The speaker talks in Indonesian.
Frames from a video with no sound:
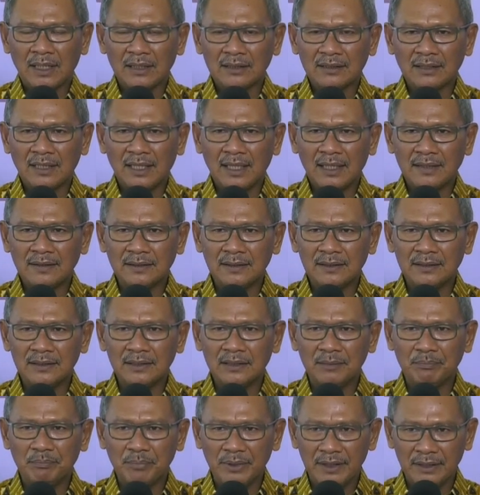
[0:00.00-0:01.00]
yang telah
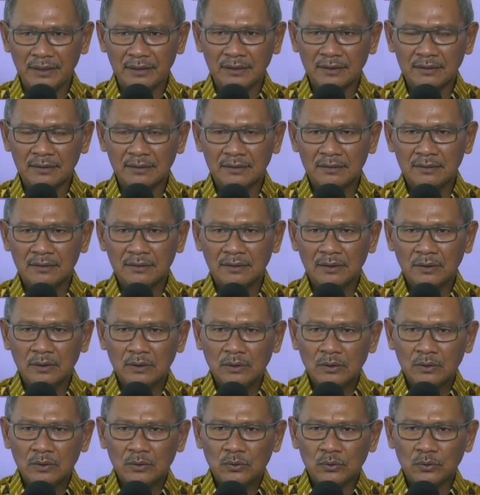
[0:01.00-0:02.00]
disiplin
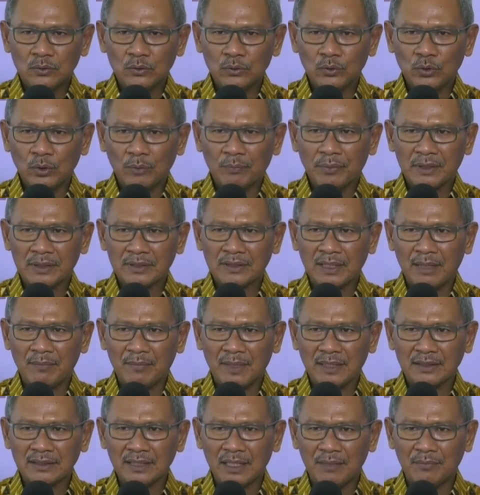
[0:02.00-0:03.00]
untuk
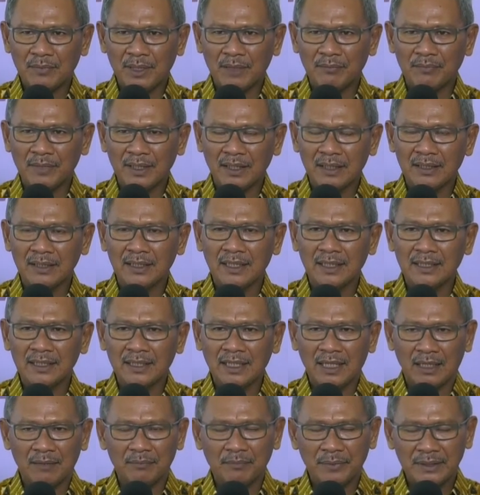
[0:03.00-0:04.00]
bersama-sama
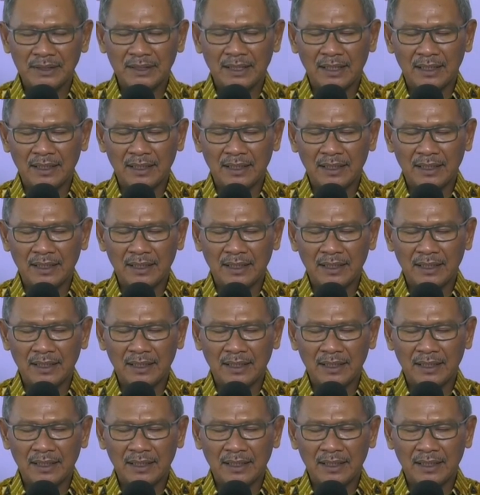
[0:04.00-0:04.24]
mengendalikan